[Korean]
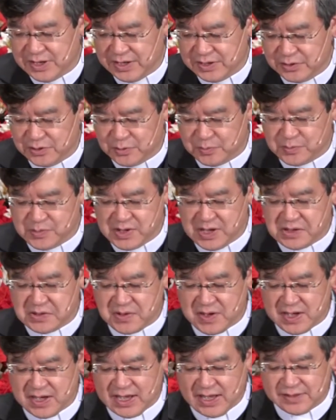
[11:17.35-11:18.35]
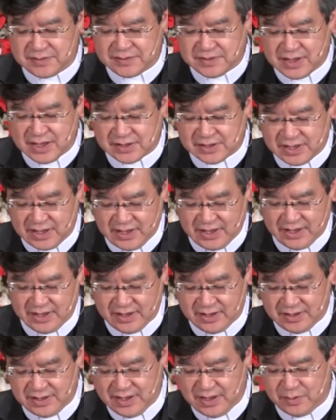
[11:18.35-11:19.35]
에디오피아 여왕
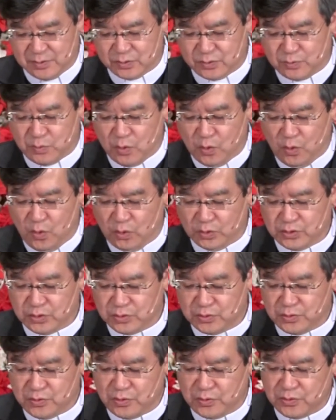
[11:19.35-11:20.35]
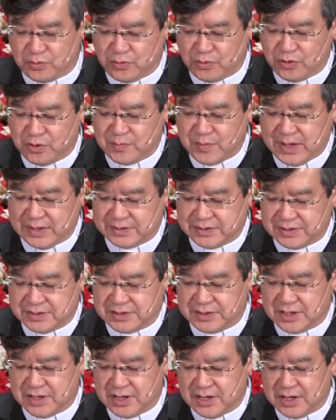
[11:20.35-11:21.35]
간다게의 모든 국고를
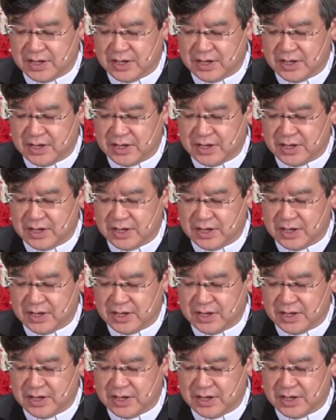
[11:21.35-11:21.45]
맡은